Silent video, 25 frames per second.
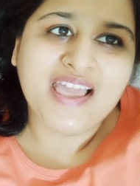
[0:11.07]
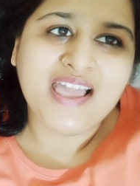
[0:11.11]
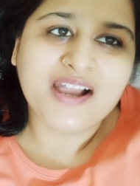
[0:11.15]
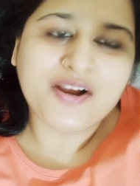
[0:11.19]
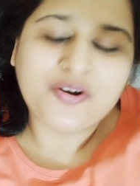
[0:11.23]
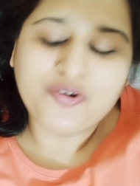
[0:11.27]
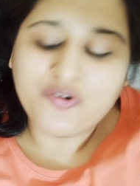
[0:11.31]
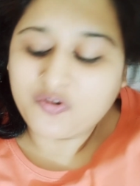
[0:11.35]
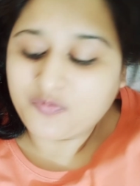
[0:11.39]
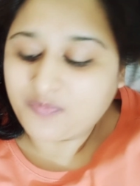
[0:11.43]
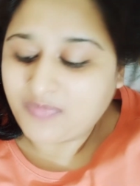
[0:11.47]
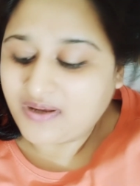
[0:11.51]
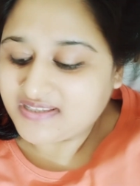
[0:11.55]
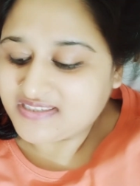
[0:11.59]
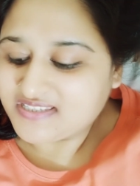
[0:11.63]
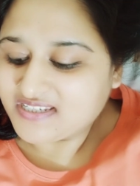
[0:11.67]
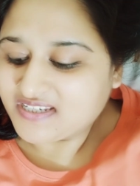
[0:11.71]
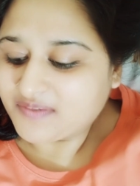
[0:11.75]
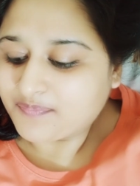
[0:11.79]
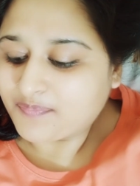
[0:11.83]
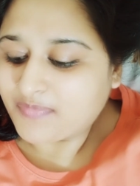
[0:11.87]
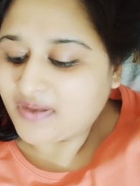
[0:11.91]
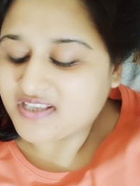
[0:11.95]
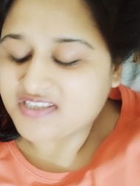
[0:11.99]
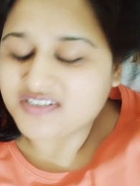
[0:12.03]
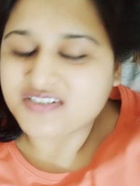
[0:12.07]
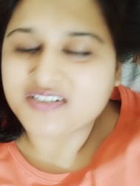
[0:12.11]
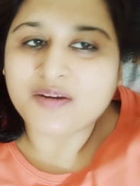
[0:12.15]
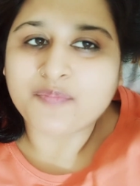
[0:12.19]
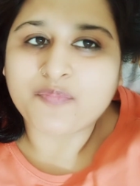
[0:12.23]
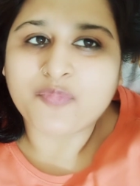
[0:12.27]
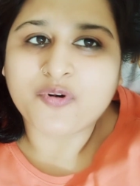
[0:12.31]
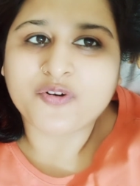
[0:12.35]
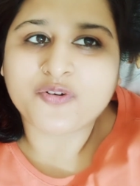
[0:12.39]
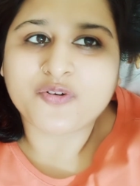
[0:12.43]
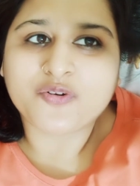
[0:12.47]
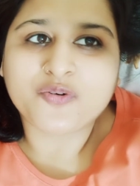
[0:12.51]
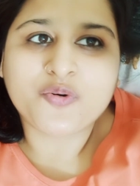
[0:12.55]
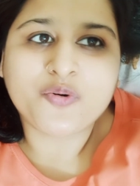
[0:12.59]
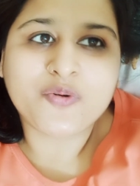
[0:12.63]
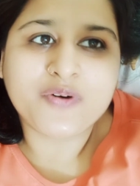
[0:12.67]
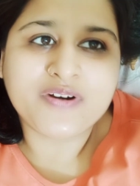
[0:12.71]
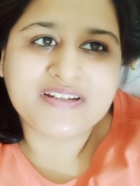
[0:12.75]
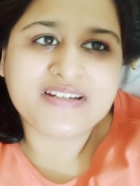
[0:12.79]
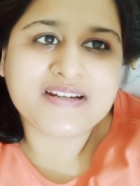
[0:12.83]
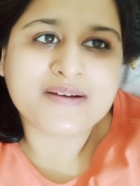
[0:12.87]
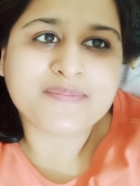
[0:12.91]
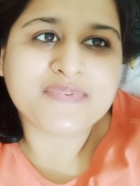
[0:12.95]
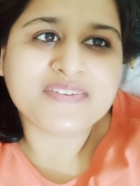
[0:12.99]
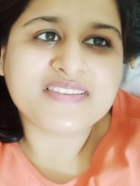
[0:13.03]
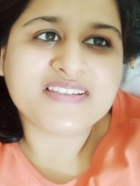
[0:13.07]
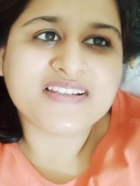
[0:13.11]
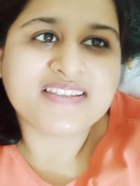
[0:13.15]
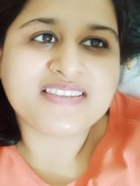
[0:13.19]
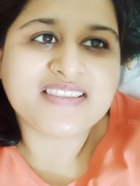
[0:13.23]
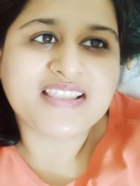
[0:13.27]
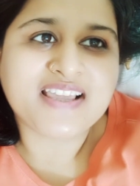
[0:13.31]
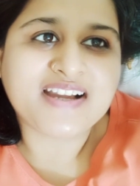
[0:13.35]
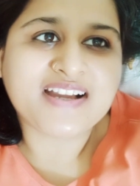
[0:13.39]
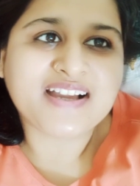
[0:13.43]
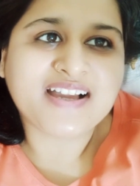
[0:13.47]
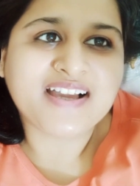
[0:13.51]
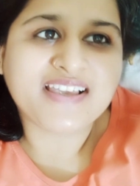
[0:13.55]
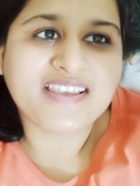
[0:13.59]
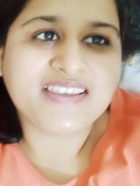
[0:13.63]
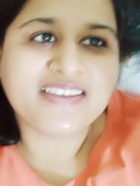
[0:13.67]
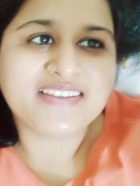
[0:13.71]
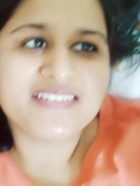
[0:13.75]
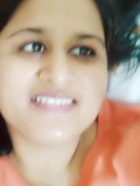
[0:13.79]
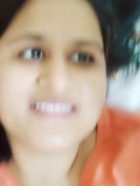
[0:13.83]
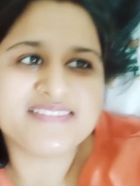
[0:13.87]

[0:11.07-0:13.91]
এখন বাজে পাঁচটা পনেরো ঘড়িটা আপনাদেরকে দেখায়